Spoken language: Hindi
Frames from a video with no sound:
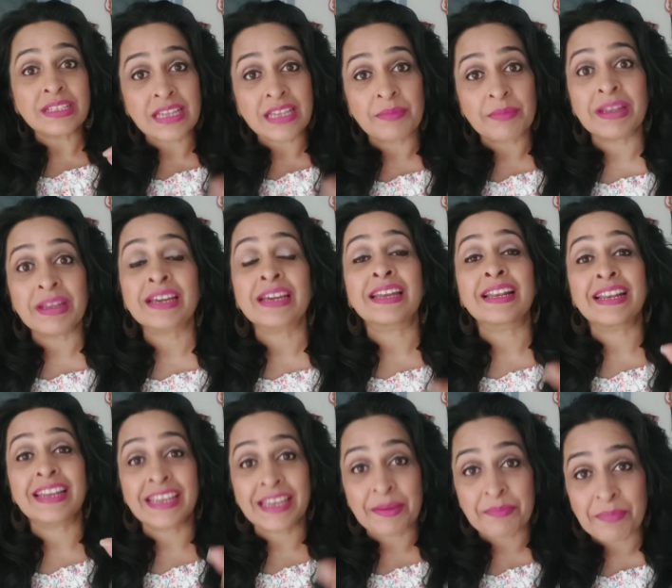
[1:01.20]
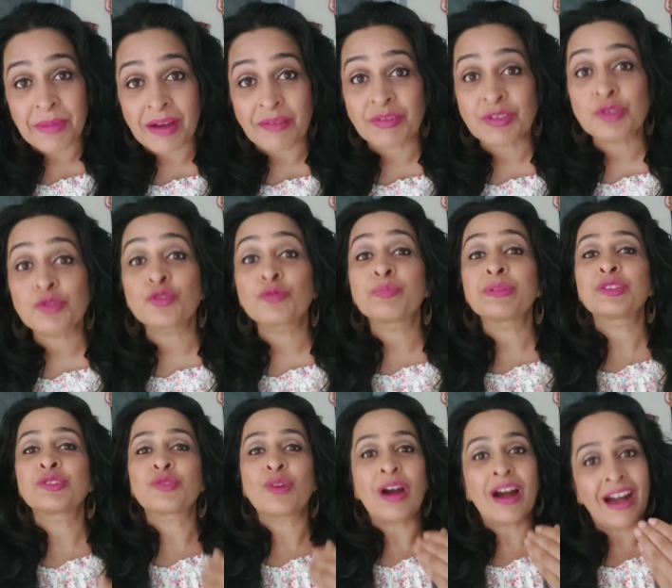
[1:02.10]
का सामना करने के बावजूद
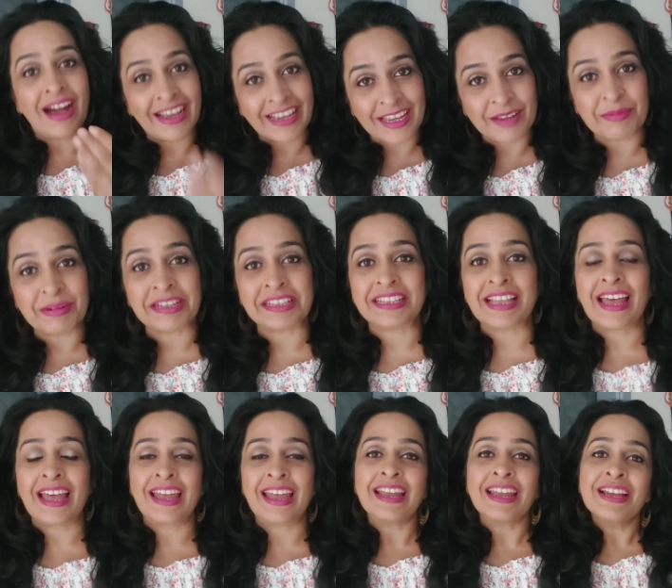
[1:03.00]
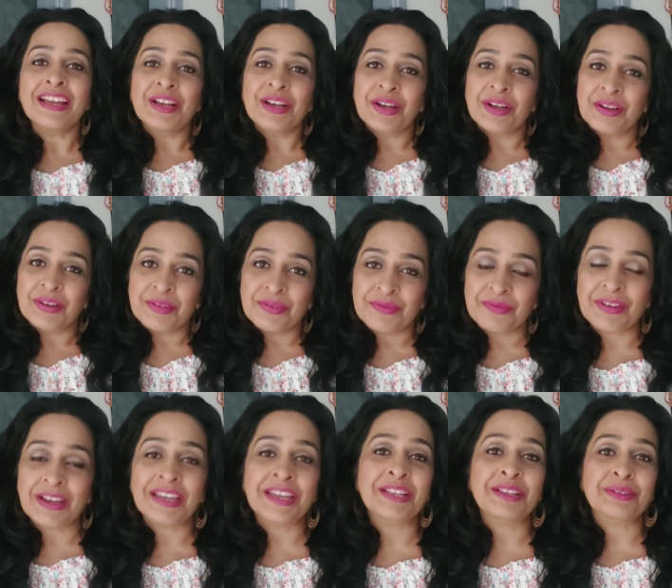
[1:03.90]
भी जो आगे बढ़ता है
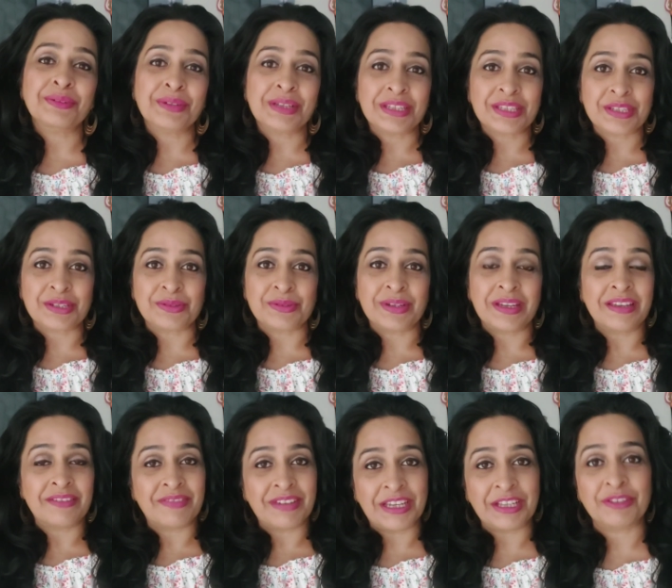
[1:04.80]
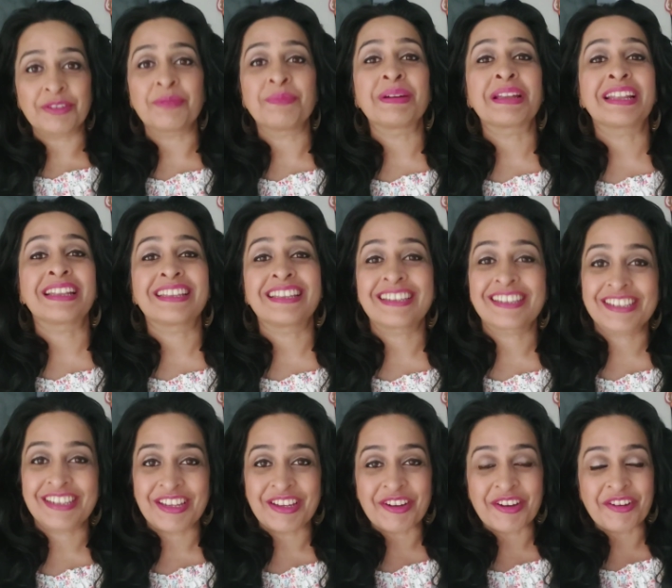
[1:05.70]
वही तो इसरो है वही तो हमारा
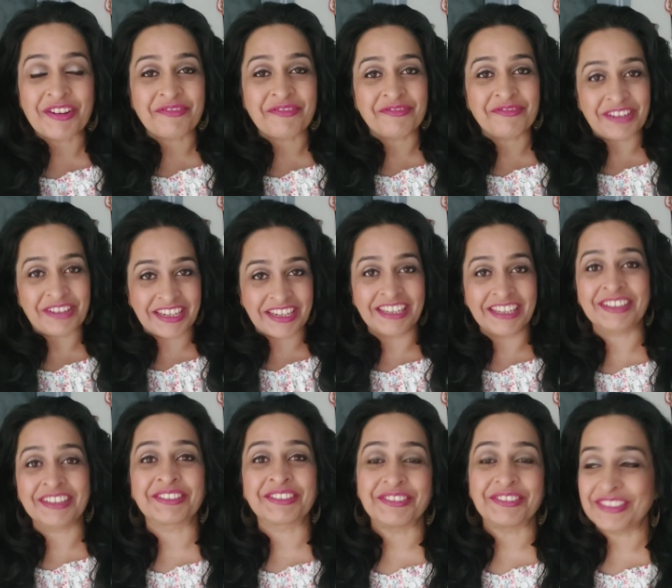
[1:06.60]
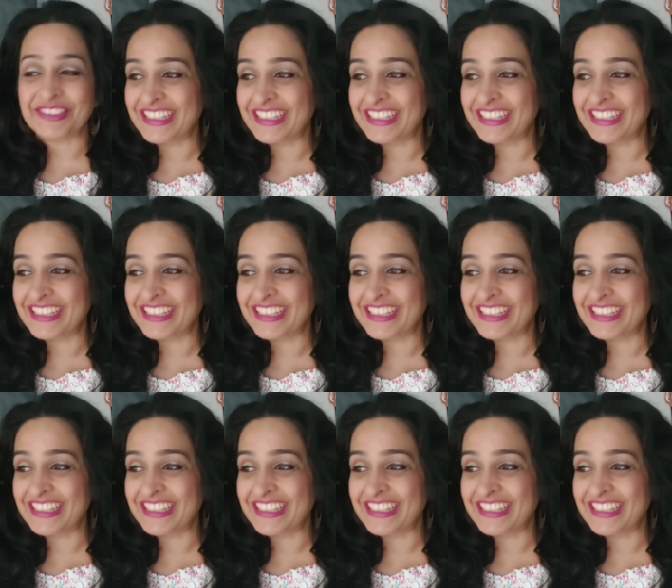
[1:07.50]
देश है और वही तो